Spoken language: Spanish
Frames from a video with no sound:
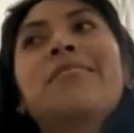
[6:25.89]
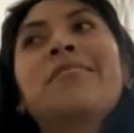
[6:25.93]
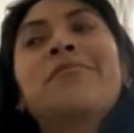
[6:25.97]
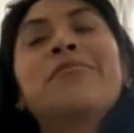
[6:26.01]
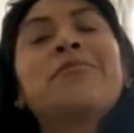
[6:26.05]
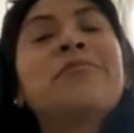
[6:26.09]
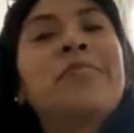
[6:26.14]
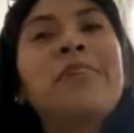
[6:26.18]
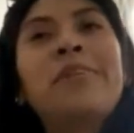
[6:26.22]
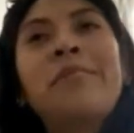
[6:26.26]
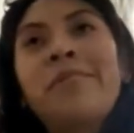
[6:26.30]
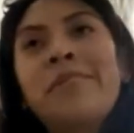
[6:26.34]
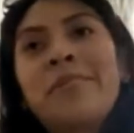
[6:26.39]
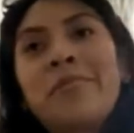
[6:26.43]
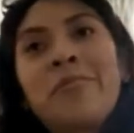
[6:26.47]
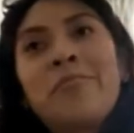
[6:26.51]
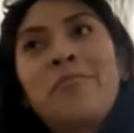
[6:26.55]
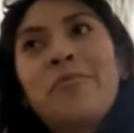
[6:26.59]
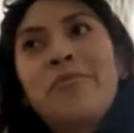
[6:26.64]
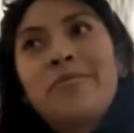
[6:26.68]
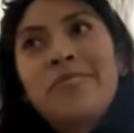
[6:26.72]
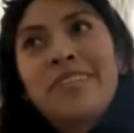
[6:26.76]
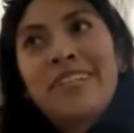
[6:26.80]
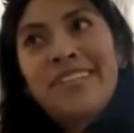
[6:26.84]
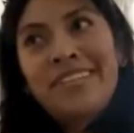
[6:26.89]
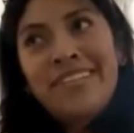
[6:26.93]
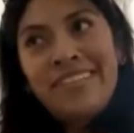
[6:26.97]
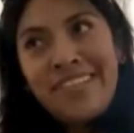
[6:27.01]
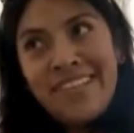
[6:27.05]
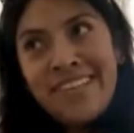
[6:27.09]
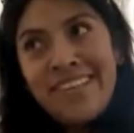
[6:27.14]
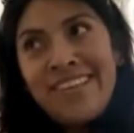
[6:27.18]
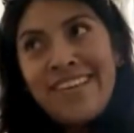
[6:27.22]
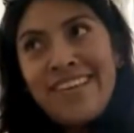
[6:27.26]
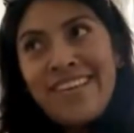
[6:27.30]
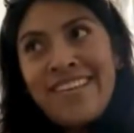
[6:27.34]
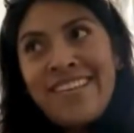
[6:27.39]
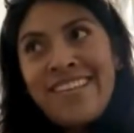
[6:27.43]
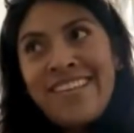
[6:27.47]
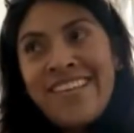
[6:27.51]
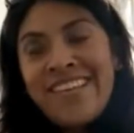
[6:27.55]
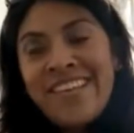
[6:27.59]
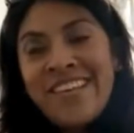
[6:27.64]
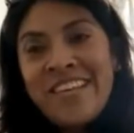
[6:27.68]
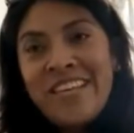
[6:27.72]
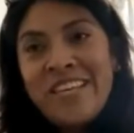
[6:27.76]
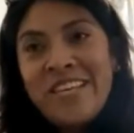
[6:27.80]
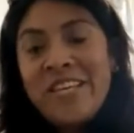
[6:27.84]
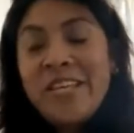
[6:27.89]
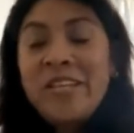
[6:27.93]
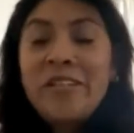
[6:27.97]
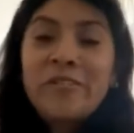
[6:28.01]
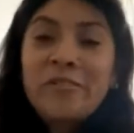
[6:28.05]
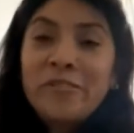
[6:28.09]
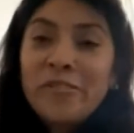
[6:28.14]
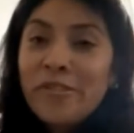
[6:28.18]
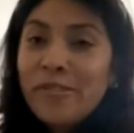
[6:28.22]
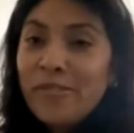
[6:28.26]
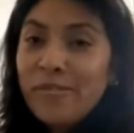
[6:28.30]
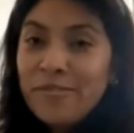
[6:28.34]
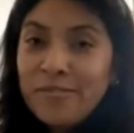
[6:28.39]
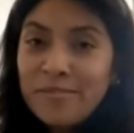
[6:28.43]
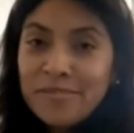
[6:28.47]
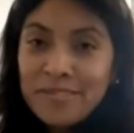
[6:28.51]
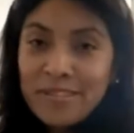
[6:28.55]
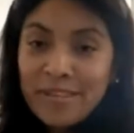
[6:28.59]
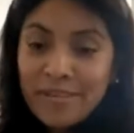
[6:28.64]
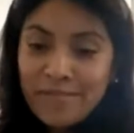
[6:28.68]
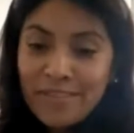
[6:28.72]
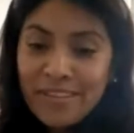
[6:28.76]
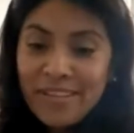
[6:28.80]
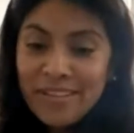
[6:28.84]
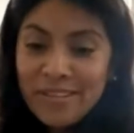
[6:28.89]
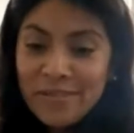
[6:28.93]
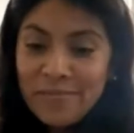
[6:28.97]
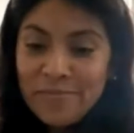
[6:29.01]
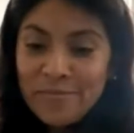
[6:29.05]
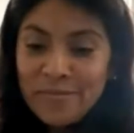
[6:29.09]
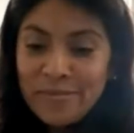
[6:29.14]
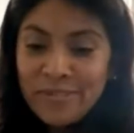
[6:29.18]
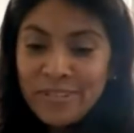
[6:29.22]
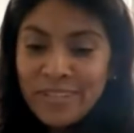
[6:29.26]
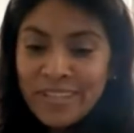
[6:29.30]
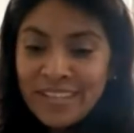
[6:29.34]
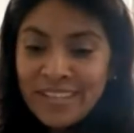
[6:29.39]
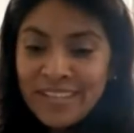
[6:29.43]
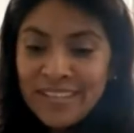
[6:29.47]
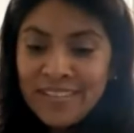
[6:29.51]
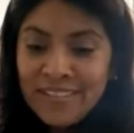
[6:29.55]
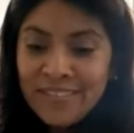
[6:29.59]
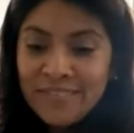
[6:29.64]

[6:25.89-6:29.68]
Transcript: Lloraba como una niña y yo no sabía ni por qué.